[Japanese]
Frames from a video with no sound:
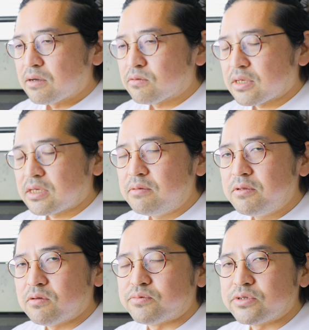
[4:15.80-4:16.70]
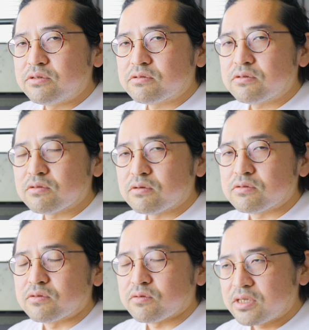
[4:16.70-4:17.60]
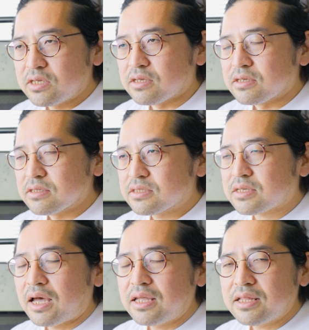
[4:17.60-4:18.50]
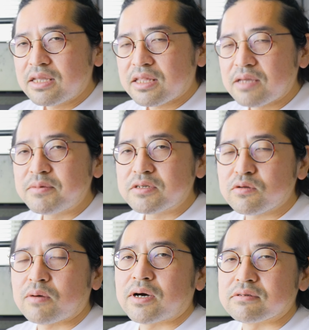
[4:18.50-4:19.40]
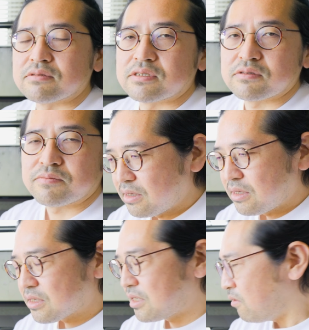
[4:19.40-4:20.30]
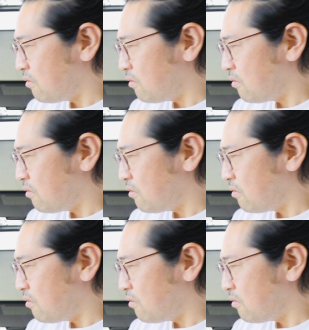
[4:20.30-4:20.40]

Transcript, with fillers: もうね日々の Vlog を撮るのに使えないタイミングとかもあるんですよ基